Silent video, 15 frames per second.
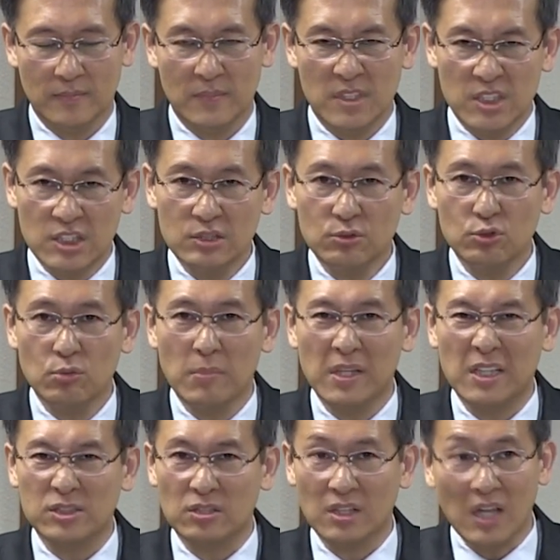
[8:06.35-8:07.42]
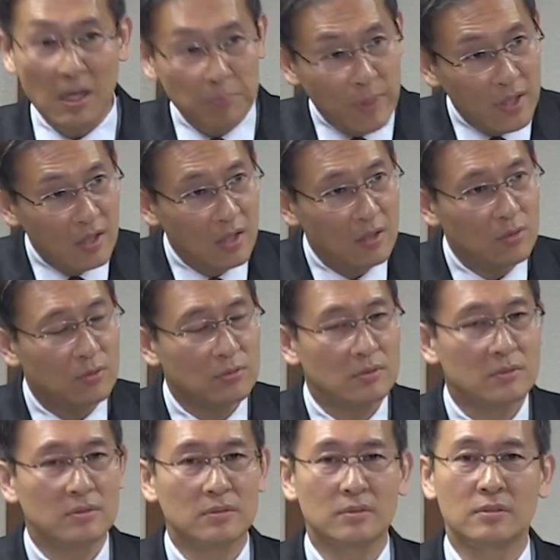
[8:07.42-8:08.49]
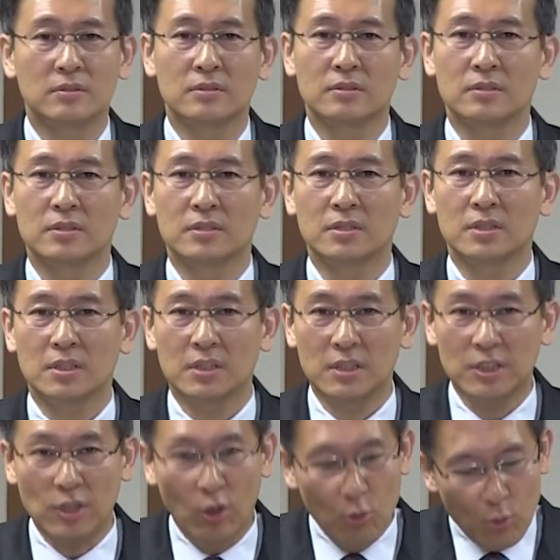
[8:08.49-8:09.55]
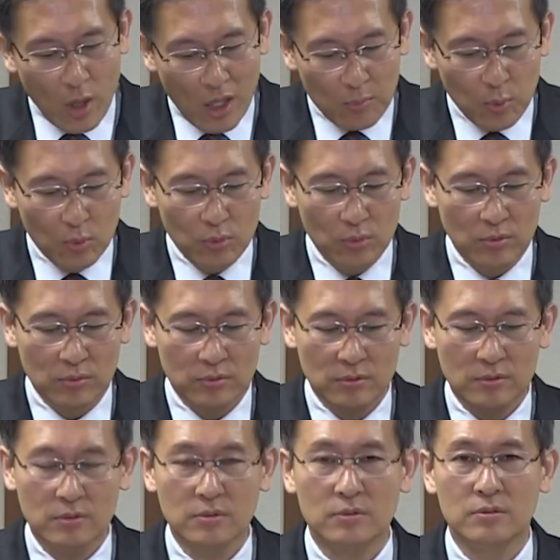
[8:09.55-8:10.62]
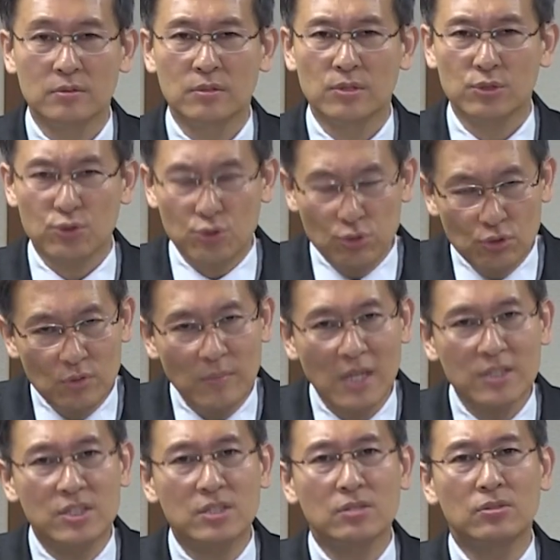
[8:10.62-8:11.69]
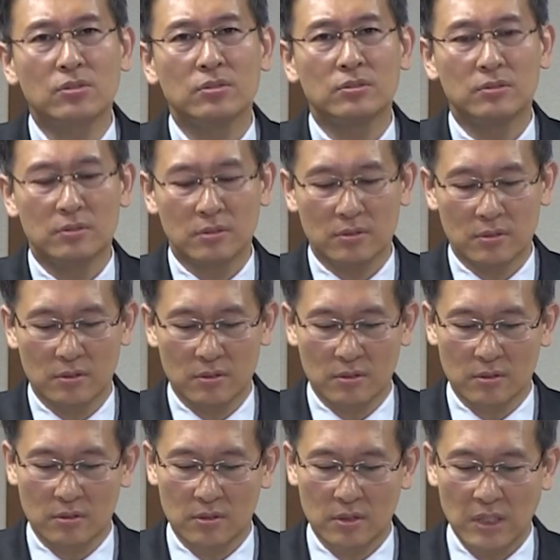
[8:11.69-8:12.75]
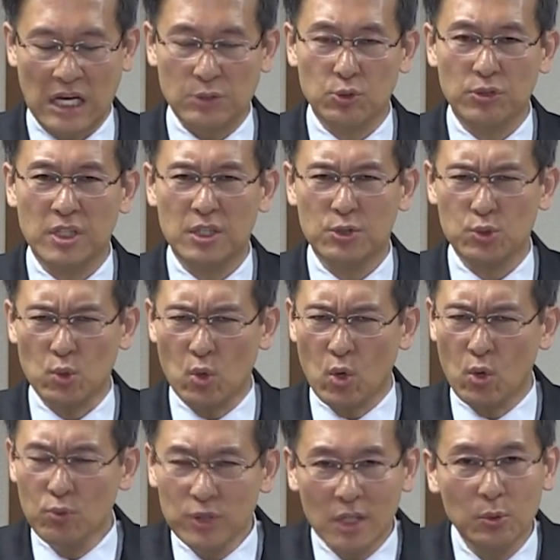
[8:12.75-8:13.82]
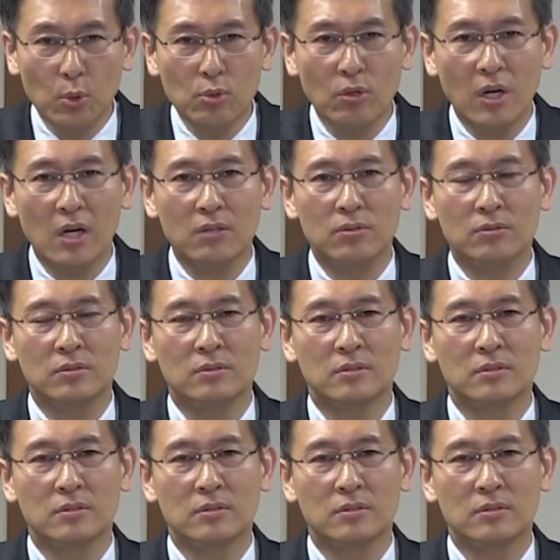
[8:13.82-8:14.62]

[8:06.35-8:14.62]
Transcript: 친구 만나서 카페 가고, 영화 보고, 술 마시고, 가족끼리 좋은 데 놀러 가고.